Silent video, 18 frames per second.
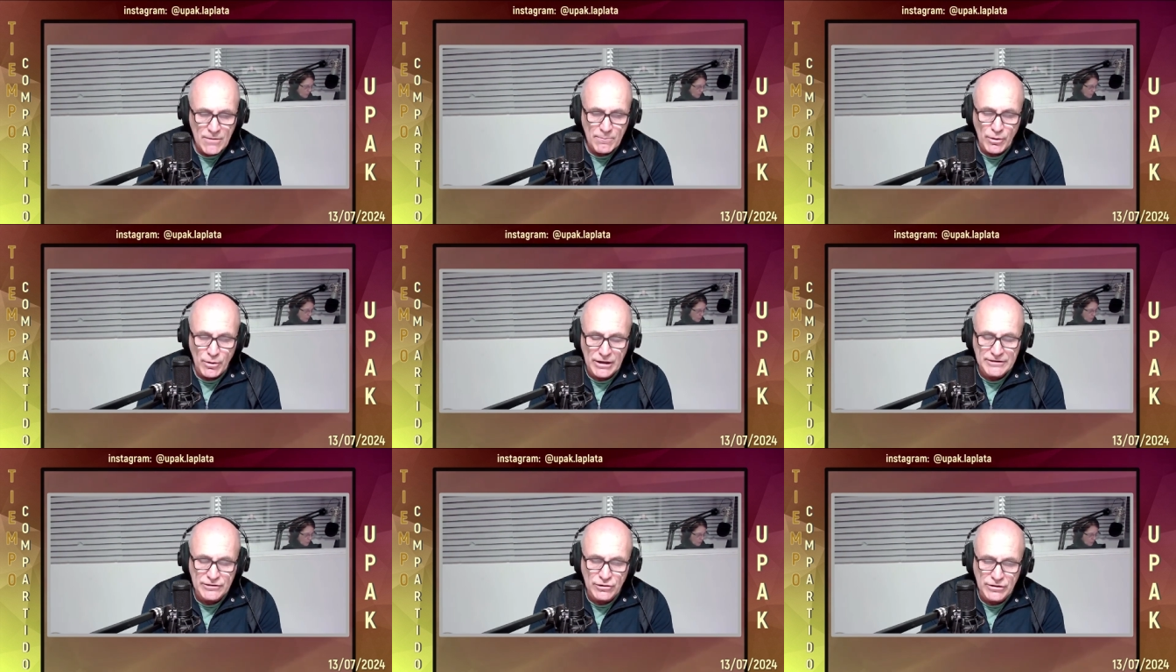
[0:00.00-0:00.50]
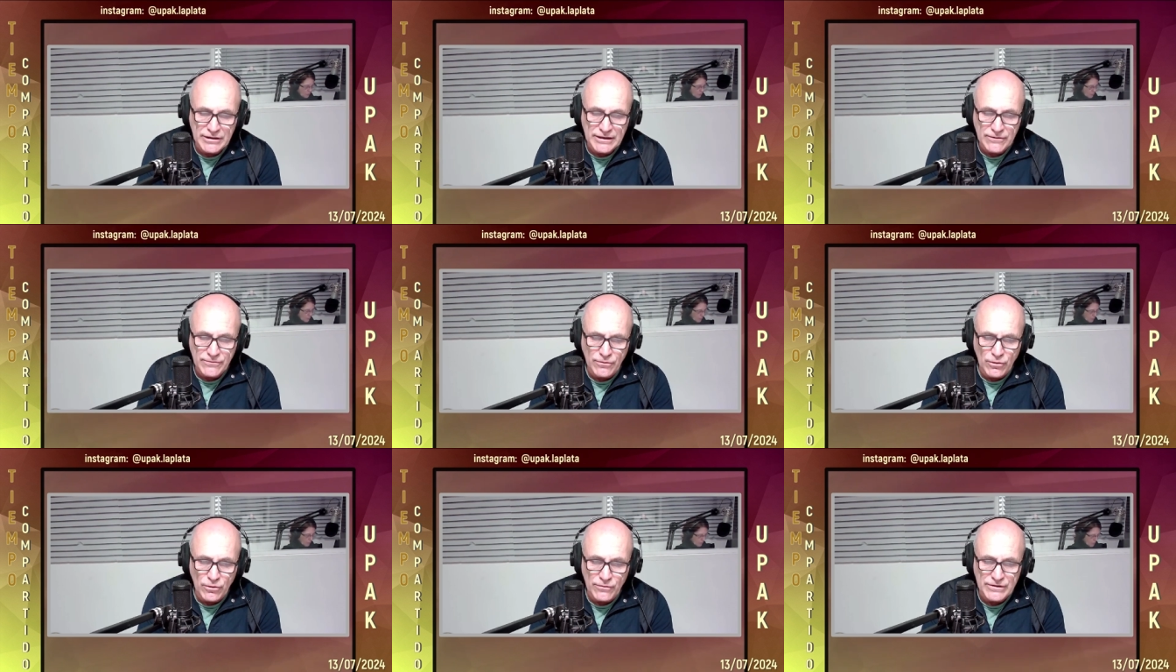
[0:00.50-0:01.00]
por la
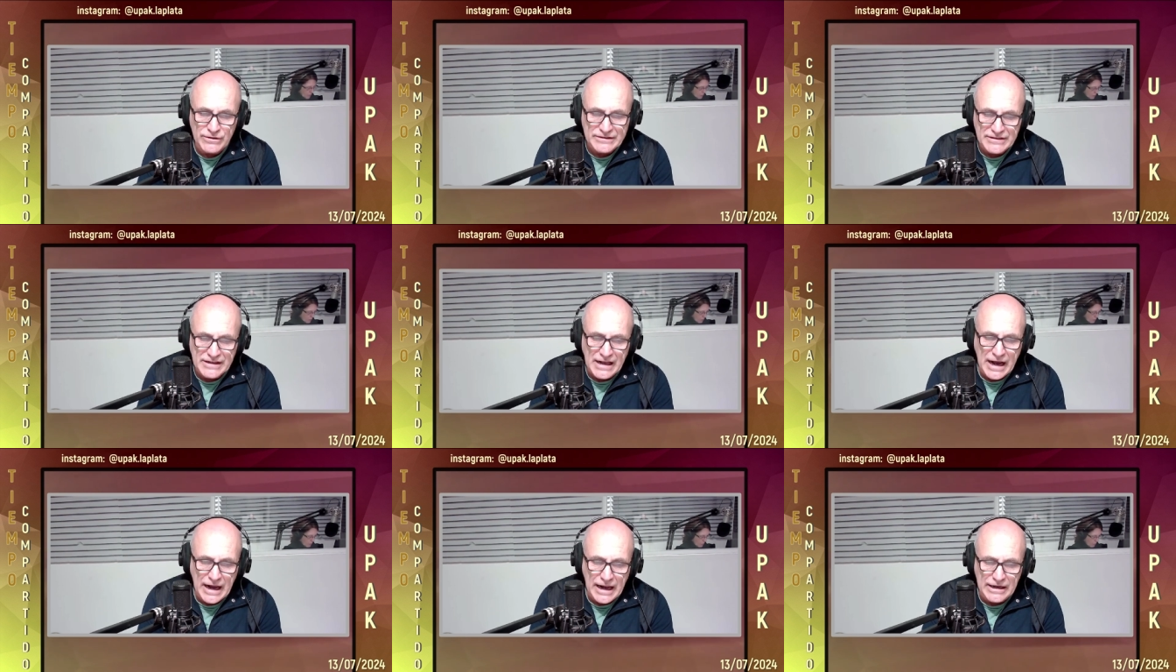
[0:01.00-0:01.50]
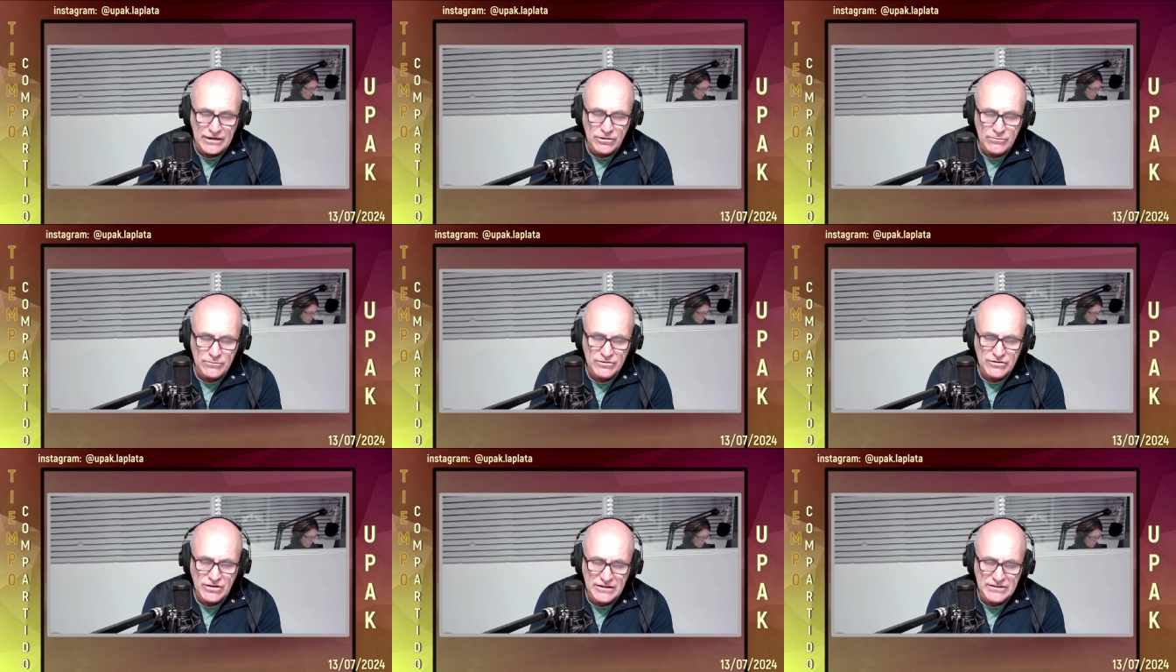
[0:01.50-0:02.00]
historia oficial,
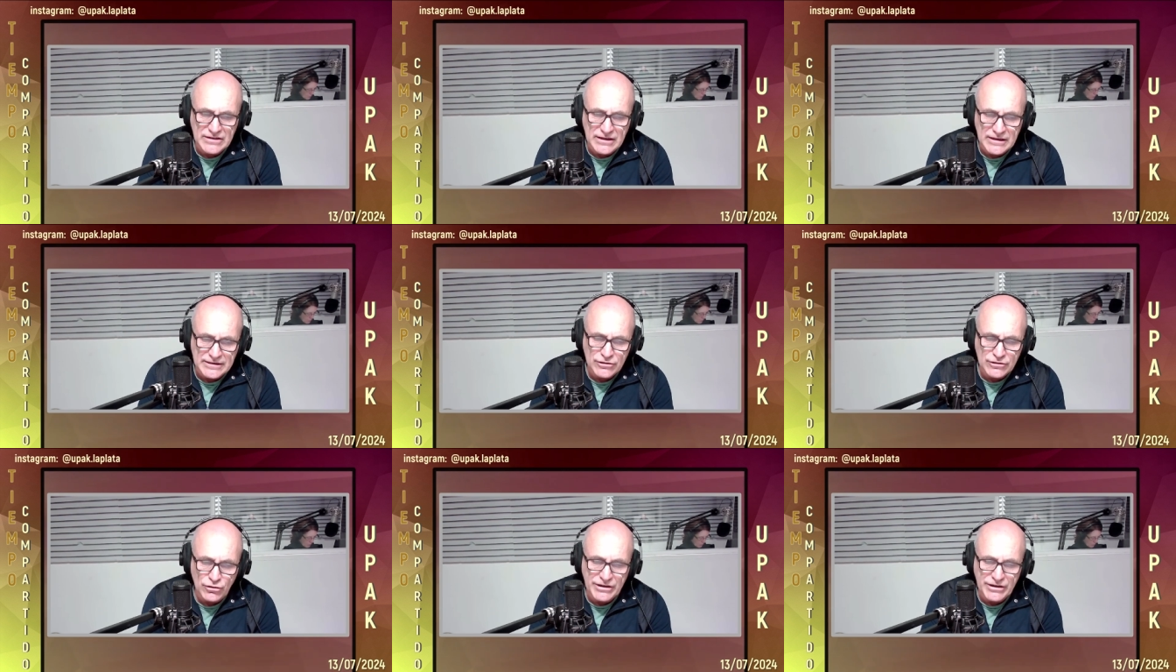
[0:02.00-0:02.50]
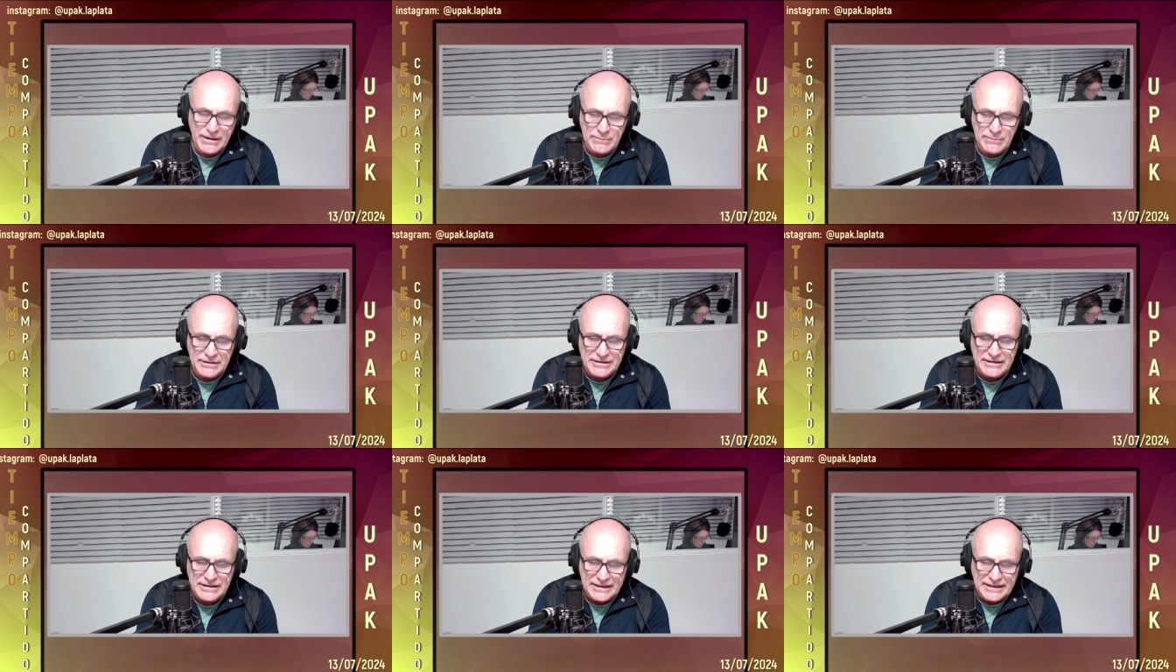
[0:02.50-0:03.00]
como se dice, la historia
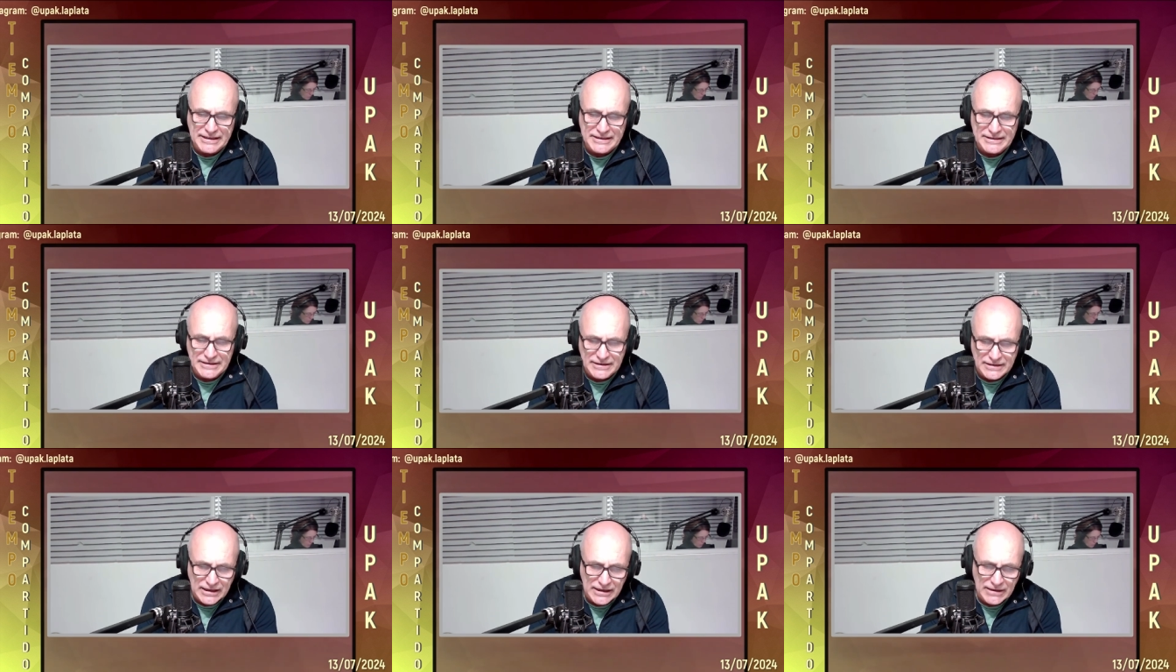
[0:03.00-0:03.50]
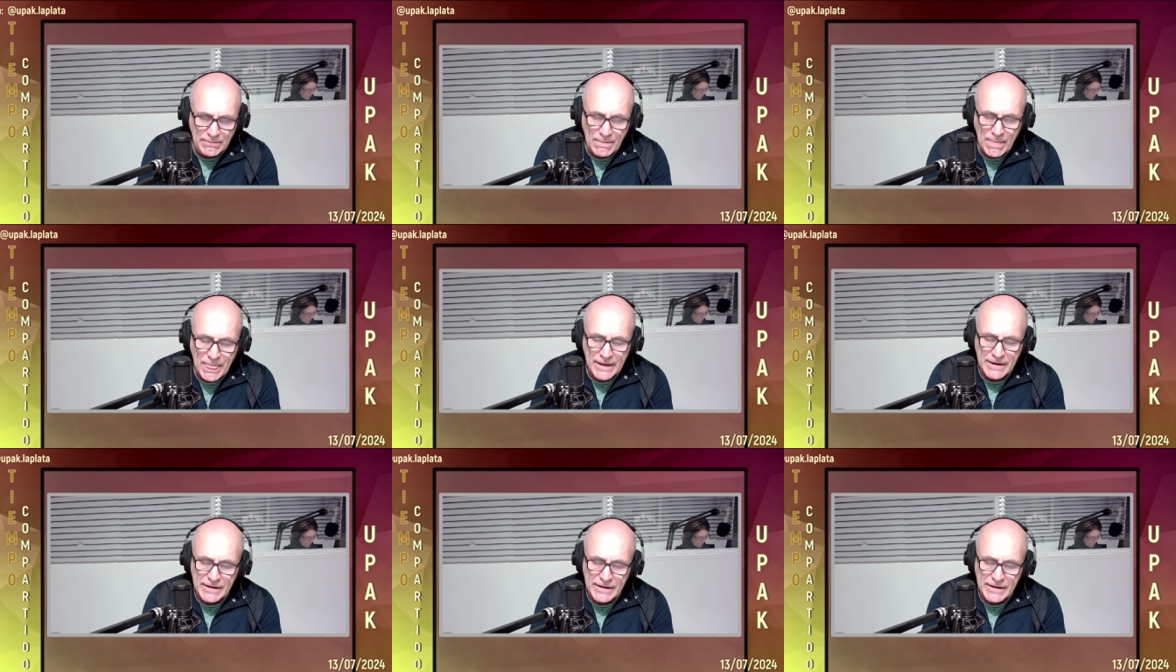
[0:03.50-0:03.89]
mitrista